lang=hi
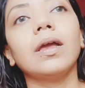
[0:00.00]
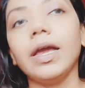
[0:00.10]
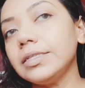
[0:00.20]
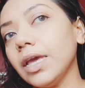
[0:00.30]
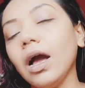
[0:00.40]

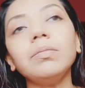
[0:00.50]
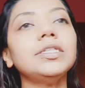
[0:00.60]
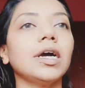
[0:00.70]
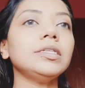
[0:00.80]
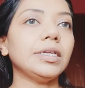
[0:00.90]
ऐसे आम
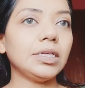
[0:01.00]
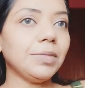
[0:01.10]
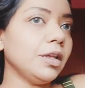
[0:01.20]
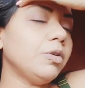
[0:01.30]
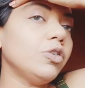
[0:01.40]
इंसान जैसे
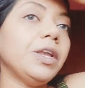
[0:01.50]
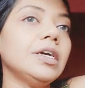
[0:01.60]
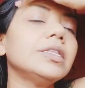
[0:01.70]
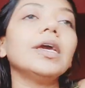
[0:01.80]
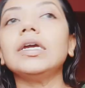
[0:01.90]
मतलब रोड पे
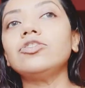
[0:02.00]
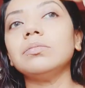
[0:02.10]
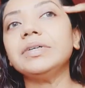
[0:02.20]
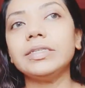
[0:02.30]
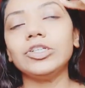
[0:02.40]
निकलते हैं
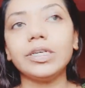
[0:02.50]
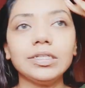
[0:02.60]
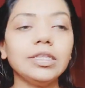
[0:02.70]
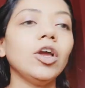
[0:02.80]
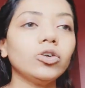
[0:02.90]
ट्रम बस चढ़ के
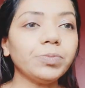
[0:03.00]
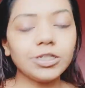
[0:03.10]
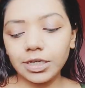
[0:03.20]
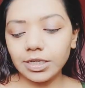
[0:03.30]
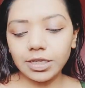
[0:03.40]
जाते हैं ऑटो पे
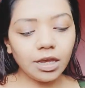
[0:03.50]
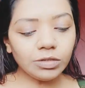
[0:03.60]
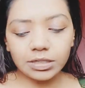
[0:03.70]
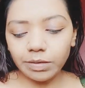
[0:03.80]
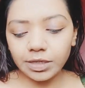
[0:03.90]
चढ़ के जाते हैं
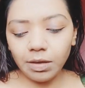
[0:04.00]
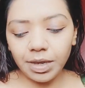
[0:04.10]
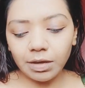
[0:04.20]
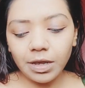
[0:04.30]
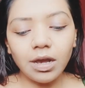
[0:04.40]
उस हिसाब से हम
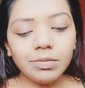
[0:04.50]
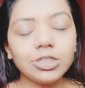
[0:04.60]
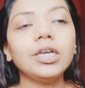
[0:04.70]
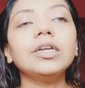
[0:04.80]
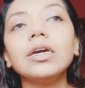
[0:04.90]
मेकअप
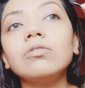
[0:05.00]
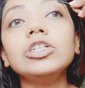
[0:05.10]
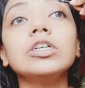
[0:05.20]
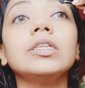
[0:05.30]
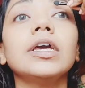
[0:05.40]
हमेशा ही करने का
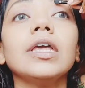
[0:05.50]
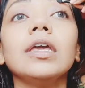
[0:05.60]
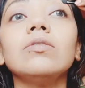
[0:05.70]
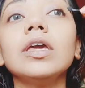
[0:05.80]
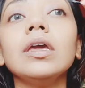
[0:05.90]
कोशिश करते रहते हैं
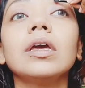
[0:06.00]
क्योंकि